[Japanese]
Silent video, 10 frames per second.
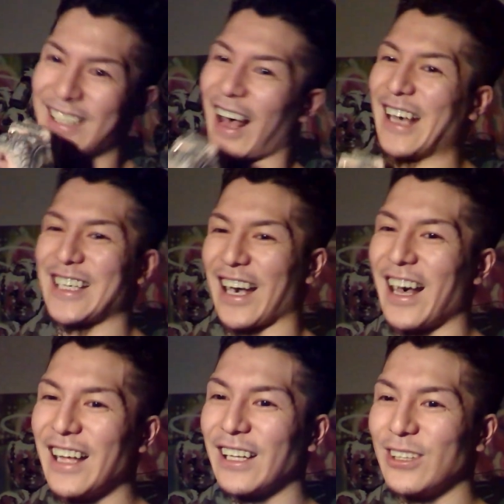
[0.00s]
会社
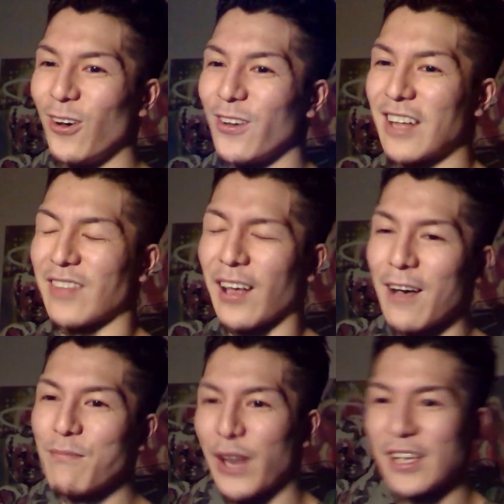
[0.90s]
がノーなった、
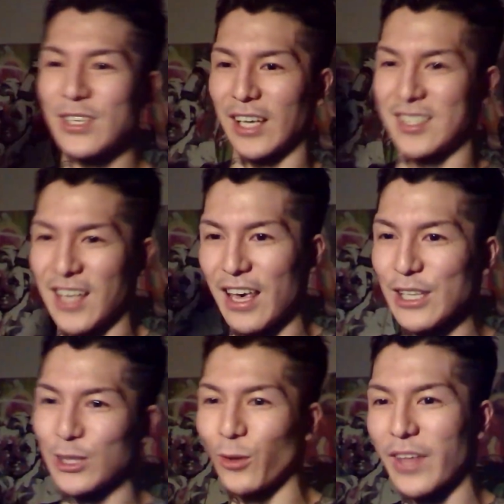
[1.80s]
幹部連中が全
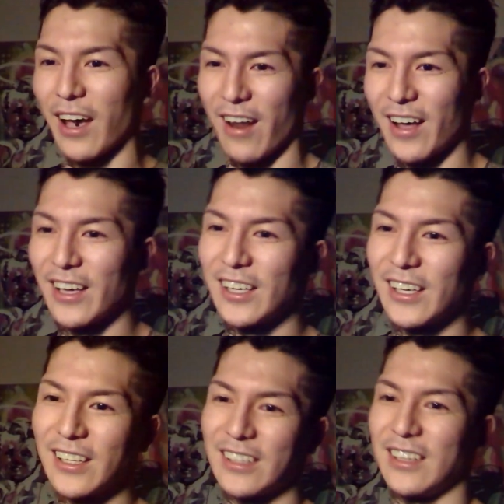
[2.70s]
員飛んでから、
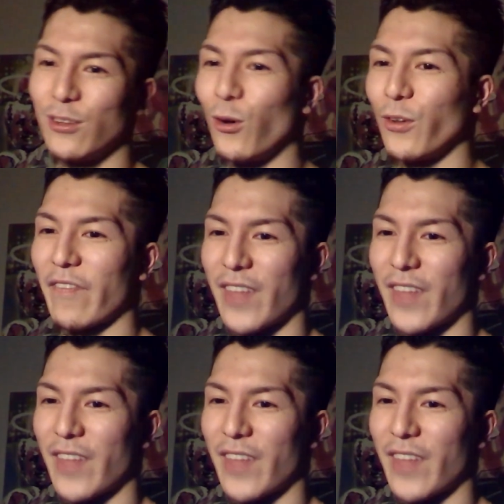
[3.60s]
ノーなっ